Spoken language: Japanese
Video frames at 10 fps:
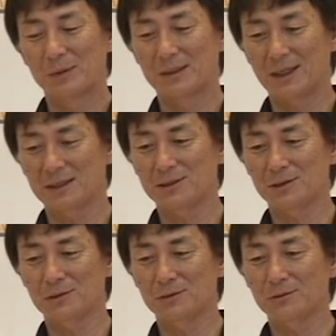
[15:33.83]
練
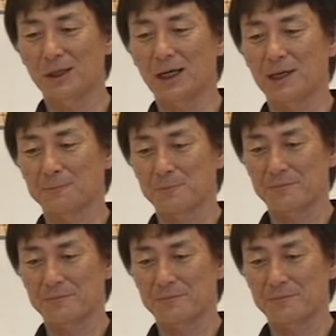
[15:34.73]
習は